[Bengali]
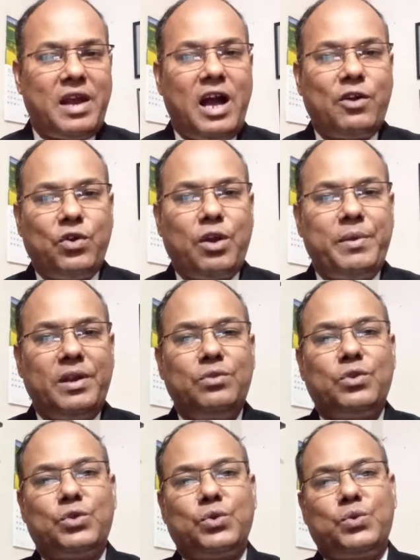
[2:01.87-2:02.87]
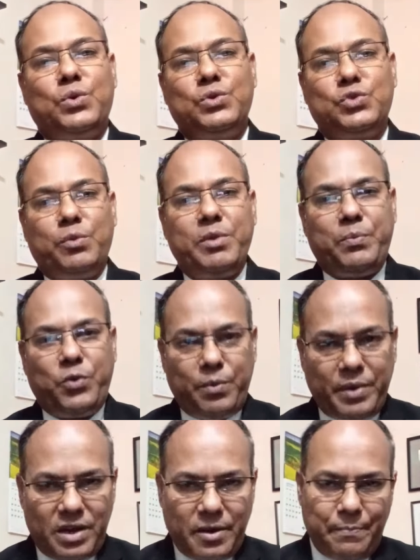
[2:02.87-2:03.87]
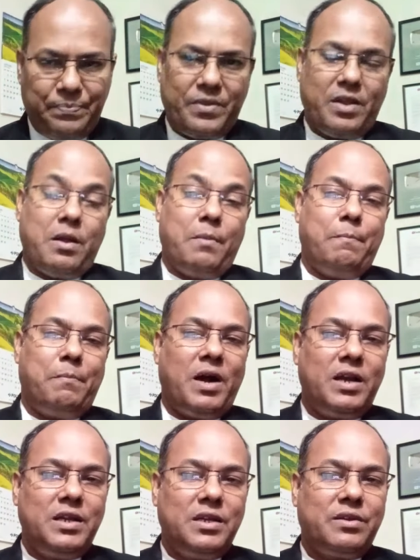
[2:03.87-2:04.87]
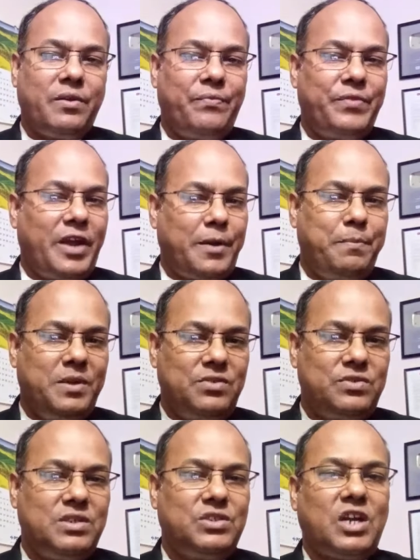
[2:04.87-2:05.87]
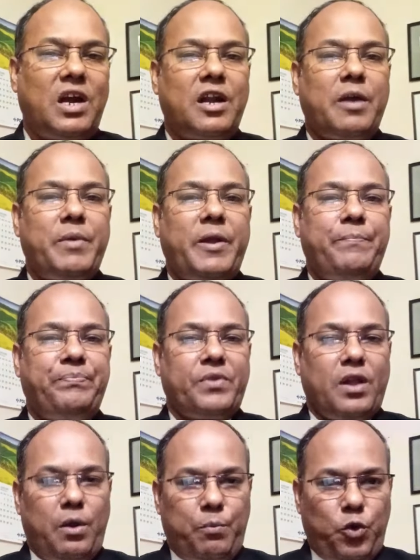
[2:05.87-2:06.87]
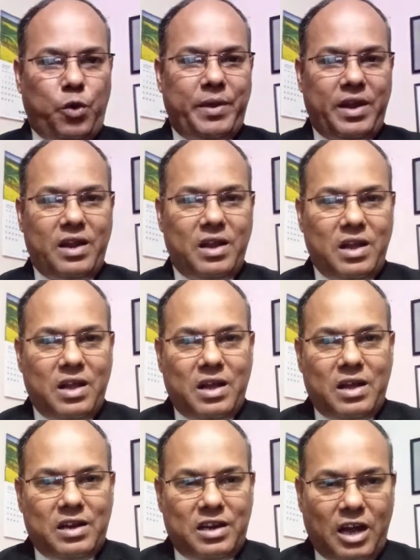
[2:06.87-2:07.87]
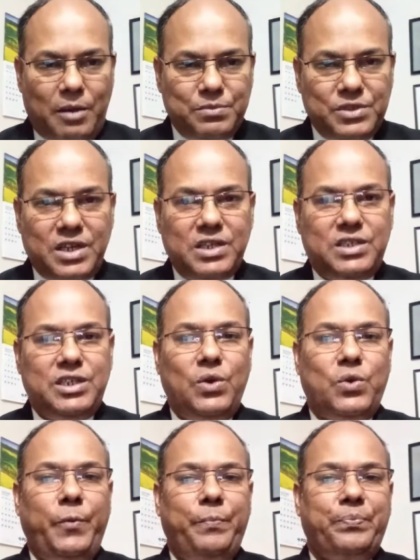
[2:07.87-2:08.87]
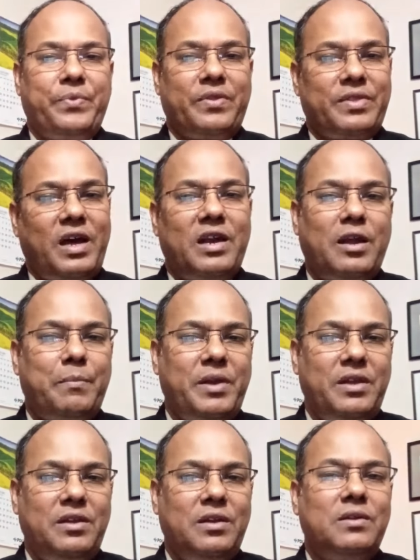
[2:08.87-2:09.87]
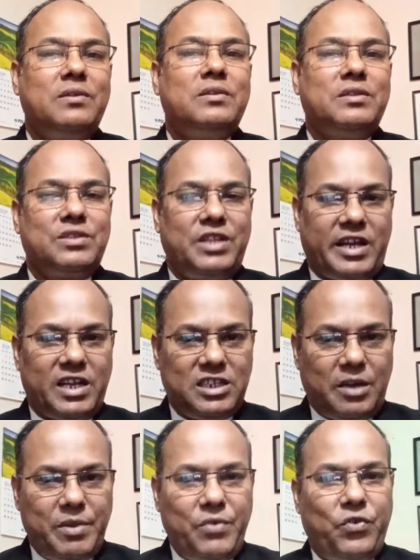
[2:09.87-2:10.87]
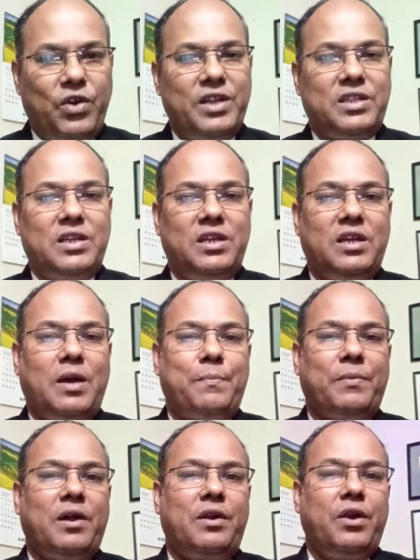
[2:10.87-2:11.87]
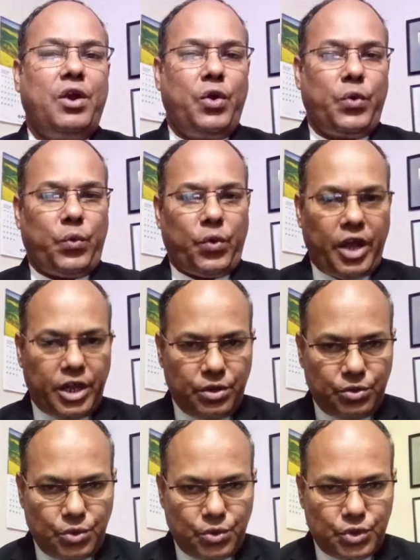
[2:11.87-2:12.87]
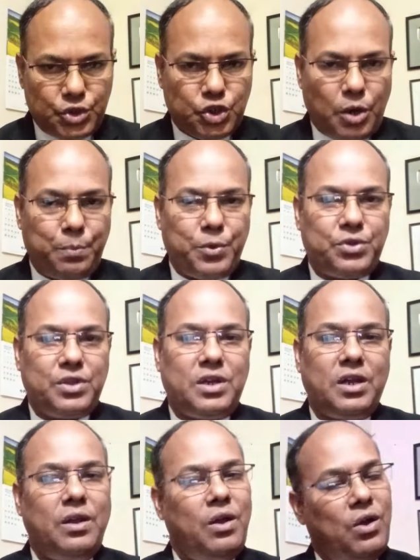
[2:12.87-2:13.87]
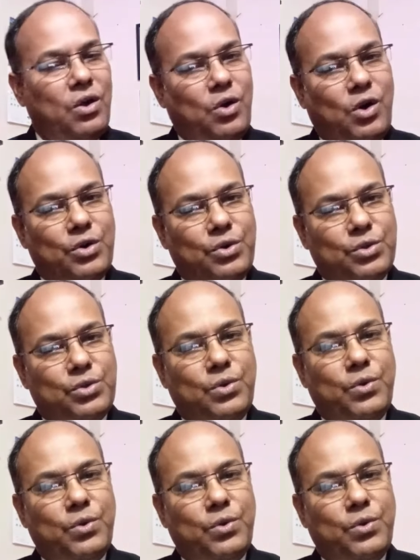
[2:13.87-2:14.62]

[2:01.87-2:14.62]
না করাবেন ততক্ষণ জমি পূর্বের মালিক দ্যাট মিন্স যার নামে পূর্বে নামজারি ছিল তার নামেই থেকে যাবে ফলে তিনি আপনার ক্রয়কৃত সম্পত্তিটি অন্যত্র